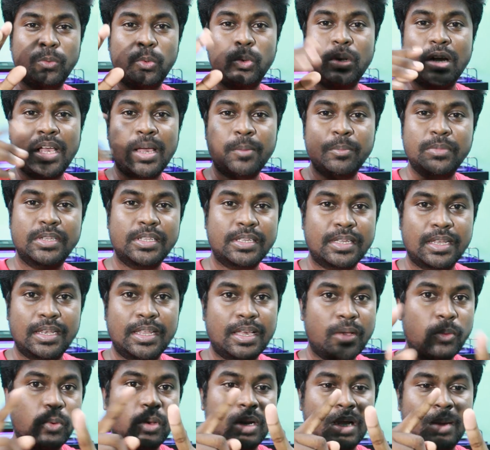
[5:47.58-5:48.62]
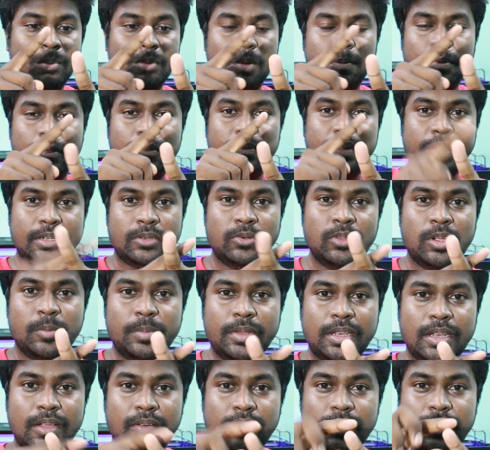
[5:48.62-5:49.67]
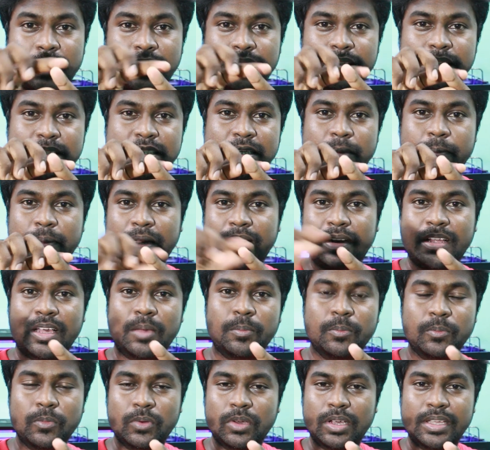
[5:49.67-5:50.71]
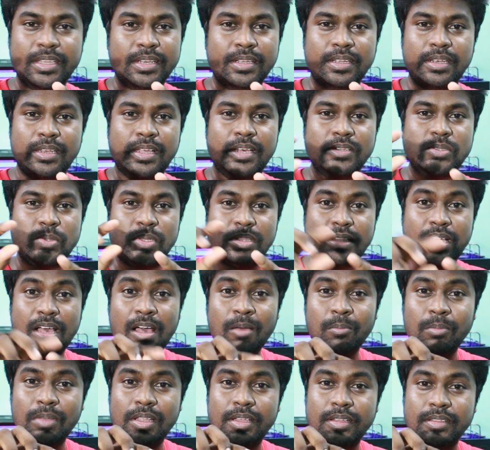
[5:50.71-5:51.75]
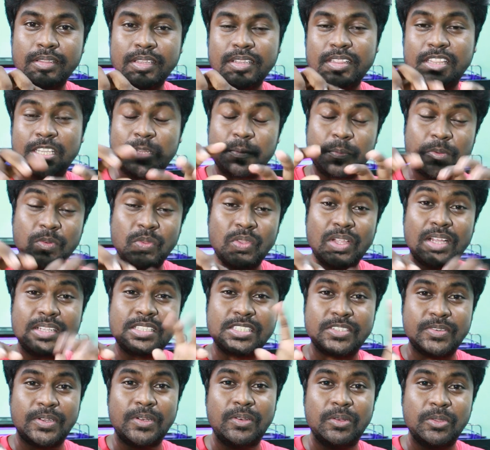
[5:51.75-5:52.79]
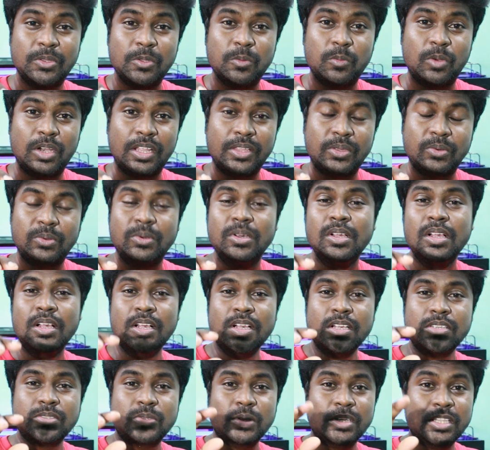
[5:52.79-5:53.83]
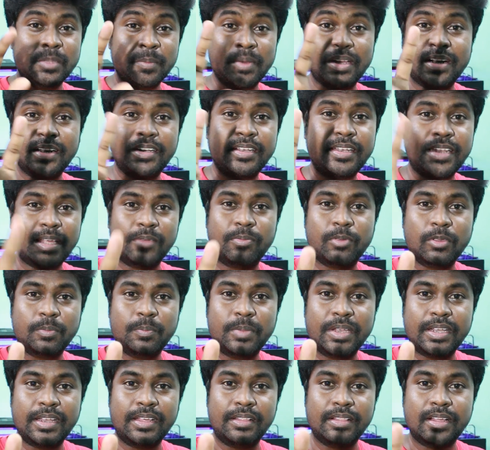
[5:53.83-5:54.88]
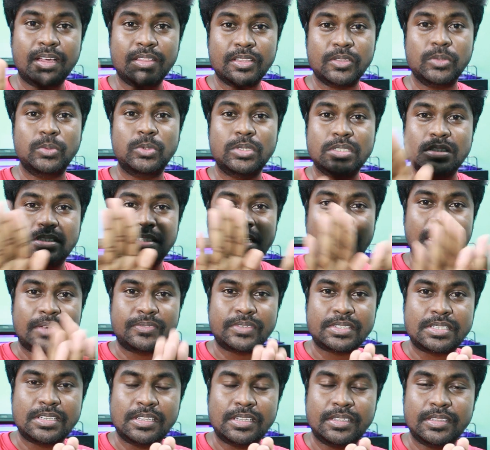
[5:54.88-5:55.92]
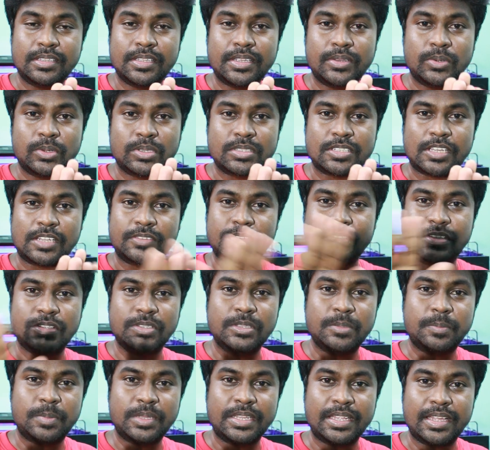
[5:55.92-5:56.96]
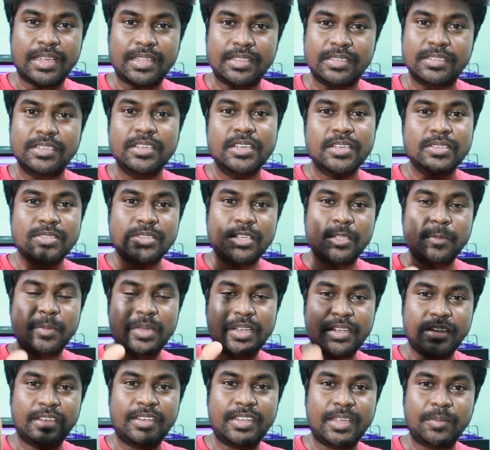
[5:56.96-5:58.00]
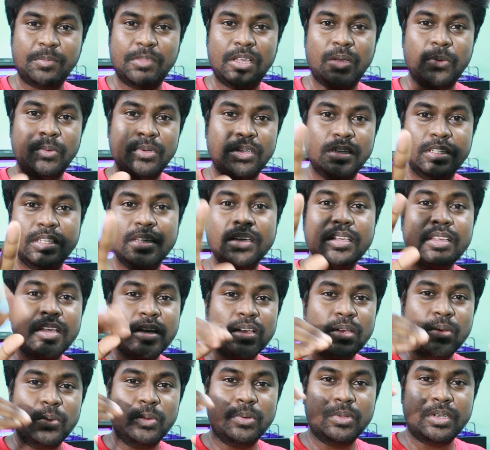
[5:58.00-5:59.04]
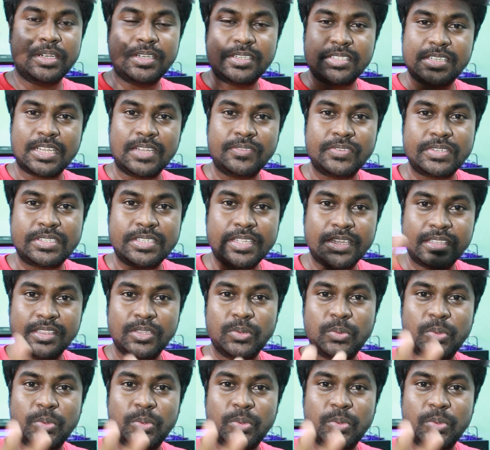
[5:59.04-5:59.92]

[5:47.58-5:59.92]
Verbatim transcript: ஒரு ஆம் இருக்கு இல்லையா ஒரு ஆம் இப்போ வெட்டணும் அப்படின்னா வந்து அந்த செப்பரேட் ஆம் இருக்கு இல்லையா ஸோ அந்த ஆம்ல வந்து திருப்பி வந்து அஞ்சு விரல் வந்து முளைக்கும் ஸோ இந்த மாதிரி ரெண்டு டைப்ஸ் ஆஃப் ப்ரீடிங் தான் அதாவது ஒரு ஸ்டார் ஃபிஷ்லேருந்து இன்னொரு ஸ்டார் வந்து பிரியாது ஸோ இந்த மாதிரி ரெண்டு டைப் தான் ஒன்று ரெண்டு ஸ்டார் ஃபிஷ் சேர்ந்து